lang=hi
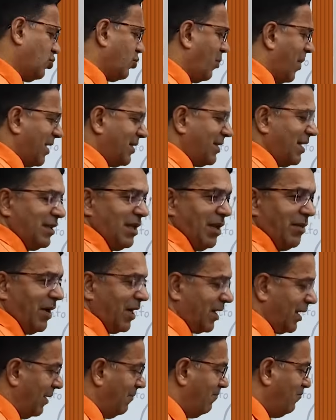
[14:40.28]
एक तो बात ये
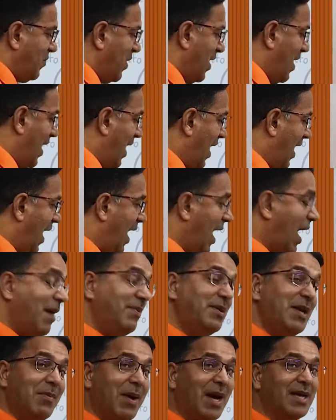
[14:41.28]
में रखी
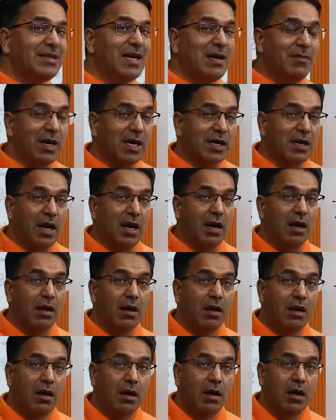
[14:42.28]
अब ये बात में रखना
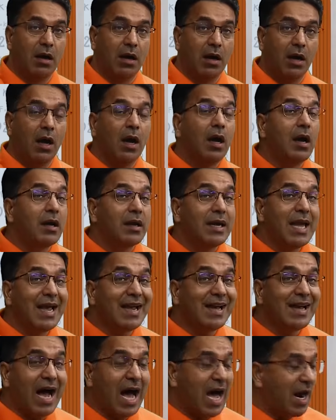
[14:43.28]
कि
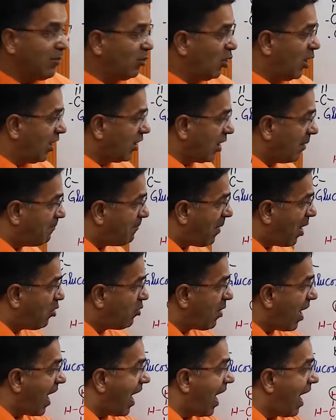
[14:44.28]
कार्बोनल
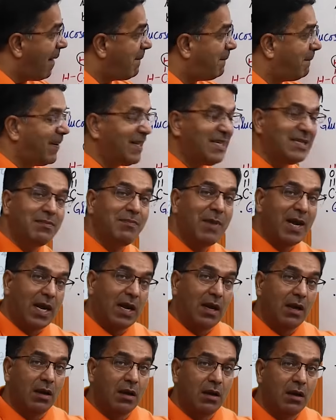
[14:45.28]
कंपाउंड आपस में
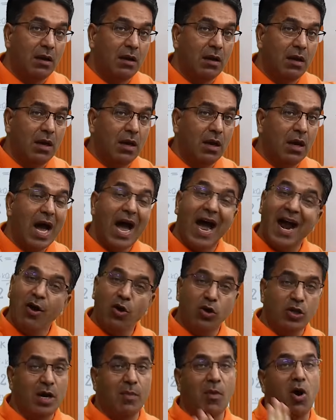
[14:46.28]

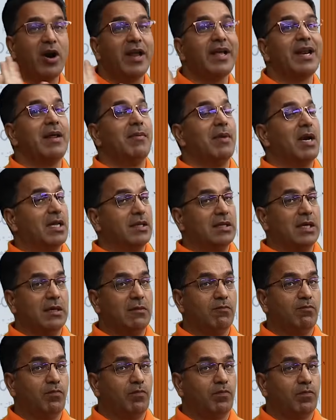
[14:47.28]
हाइड्रोजन बॉन्डिंग नहीं बनाते
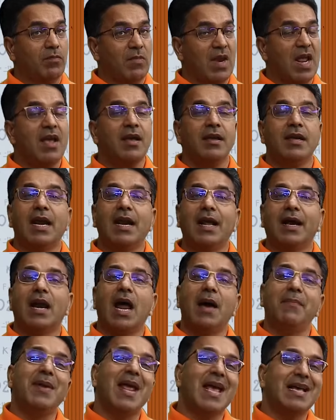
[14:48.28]
यानी
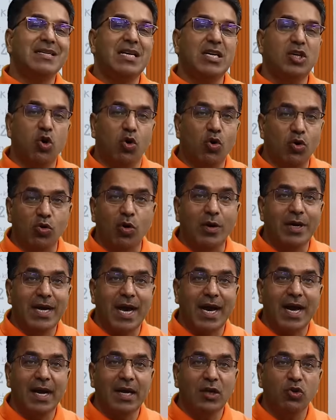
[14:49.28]
अगर आपने एसीटोन को
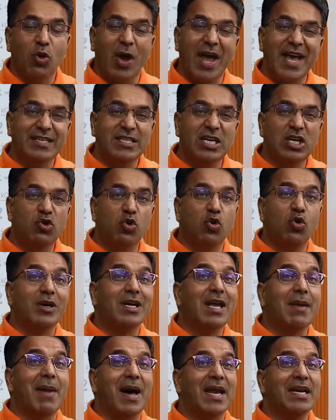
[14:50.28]
लिया है तो
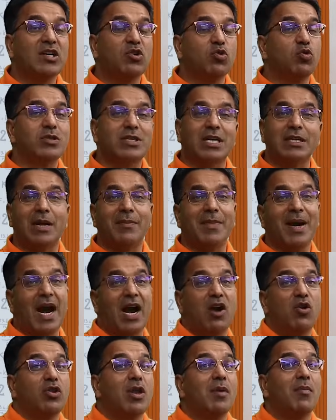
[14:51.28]
एसीटोन के मालिक्यूल्स के दरमियान
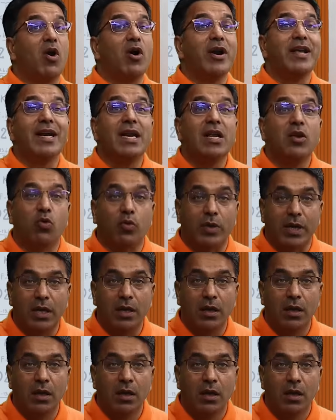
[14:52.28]
हाइड्रोजन बॉन्डिंग नहीं होगी
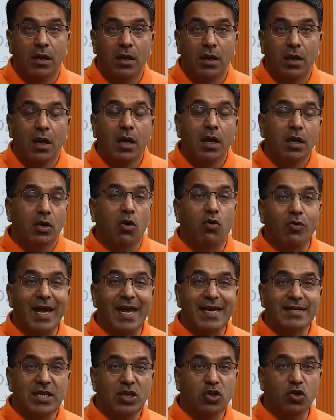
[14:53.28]

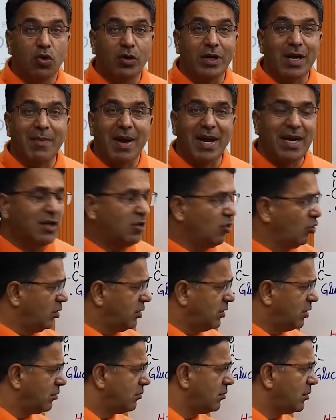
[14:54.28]
क्योंकि एसीटोन के
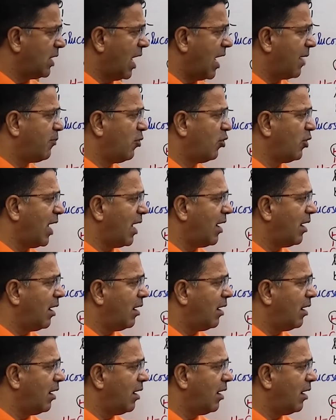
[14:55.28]
मालिक्यूल्स डाइपोल